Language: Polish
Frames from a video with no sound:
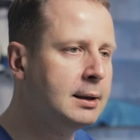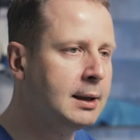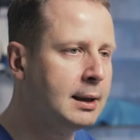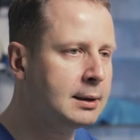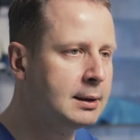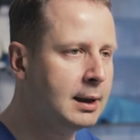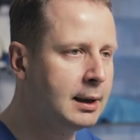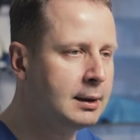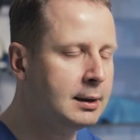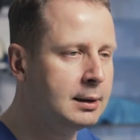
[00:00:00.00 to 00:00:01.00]
jak
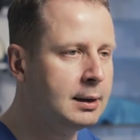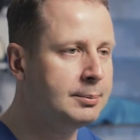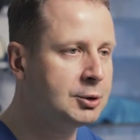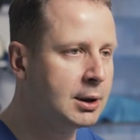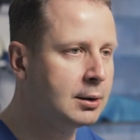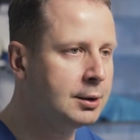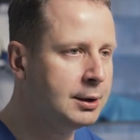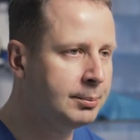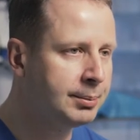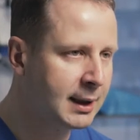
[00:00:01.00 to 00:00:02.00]
najlepszego
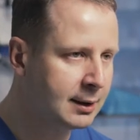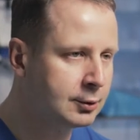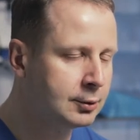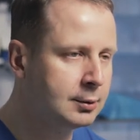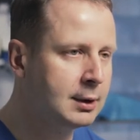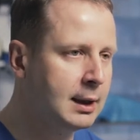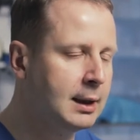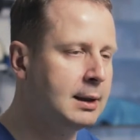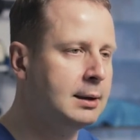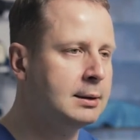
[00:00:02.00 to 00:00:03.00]
implantu
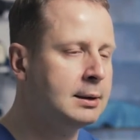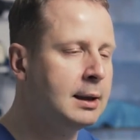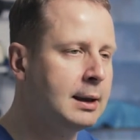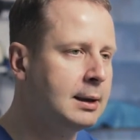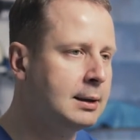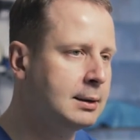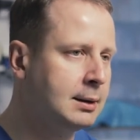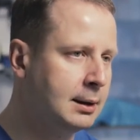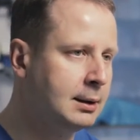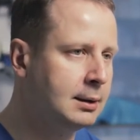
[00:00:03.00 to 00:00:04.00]
dla, dla
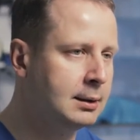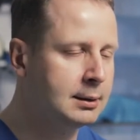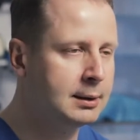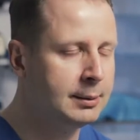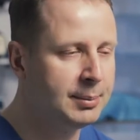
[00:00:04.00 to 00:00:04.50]
tej, tej